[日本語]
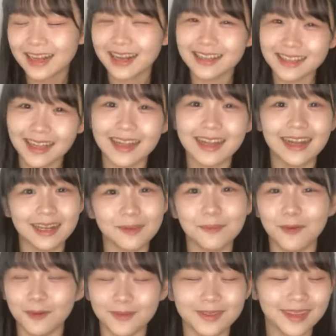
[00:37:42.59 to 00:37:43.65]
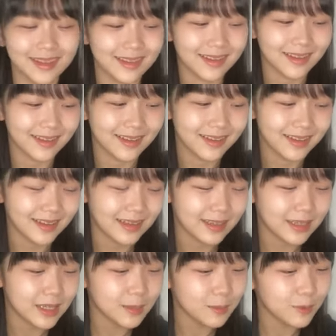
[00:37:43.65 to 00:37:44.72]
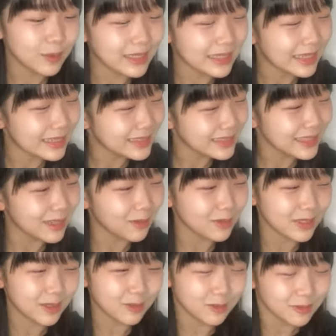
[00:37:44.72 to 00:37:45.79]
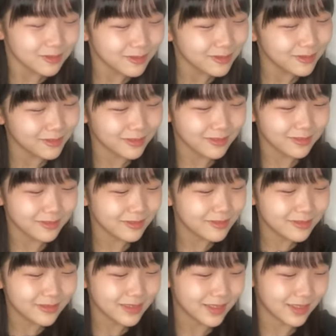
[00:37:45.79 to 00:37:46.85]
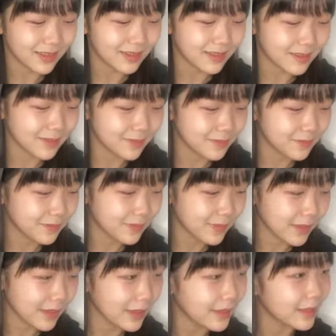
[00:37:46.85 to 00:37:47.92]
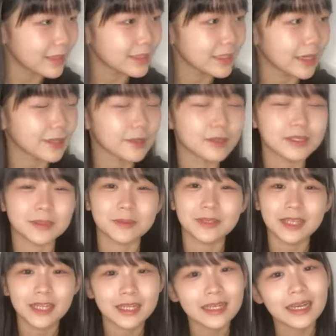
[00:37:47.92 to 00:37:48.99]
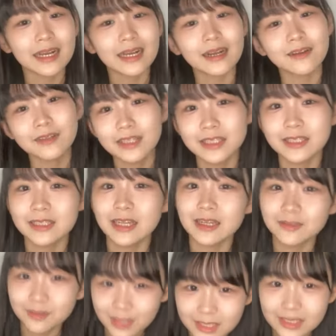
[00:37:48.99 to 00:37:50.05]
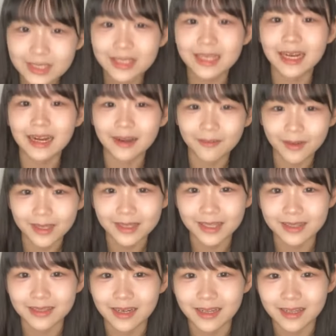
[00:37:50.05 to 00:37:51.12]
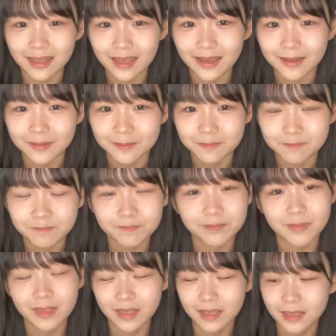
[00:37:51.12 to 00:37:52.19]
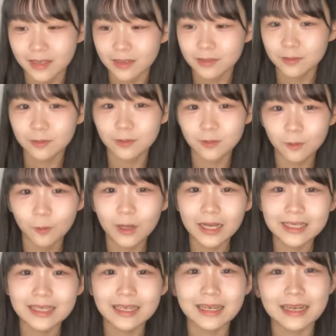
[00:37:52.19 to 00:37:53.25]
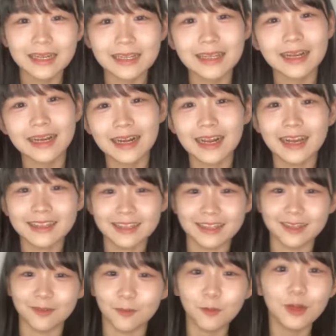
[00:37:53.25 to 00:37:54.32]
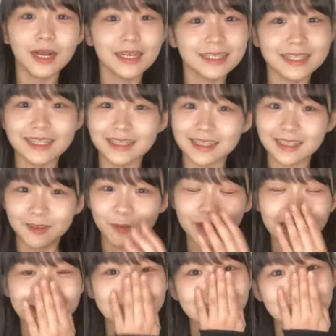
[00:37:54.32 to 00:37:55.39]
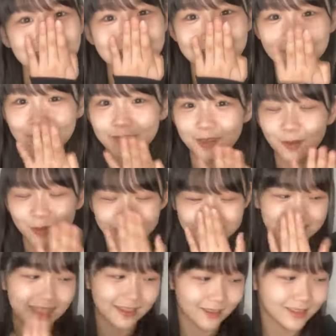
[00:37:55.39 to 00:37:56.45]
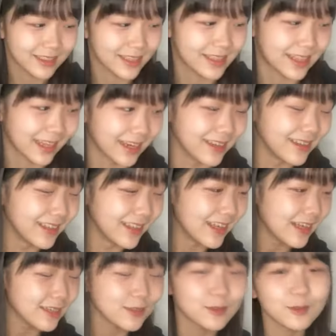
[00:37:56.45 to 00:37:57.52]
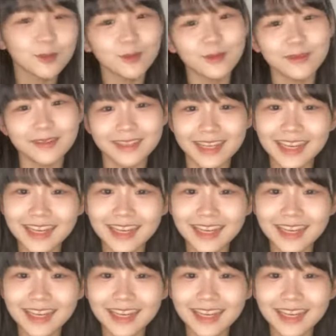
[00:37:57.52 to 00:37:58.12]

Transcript: なかったんかリボン」って言って「リボンが大事なのにこの服うん」って言ってちゃんと自分で入れたか確認しないとね次からはって言ったらねそうお母さんが入れたからって言ってお母さんお母さんが全部用意したのって言ったらそうって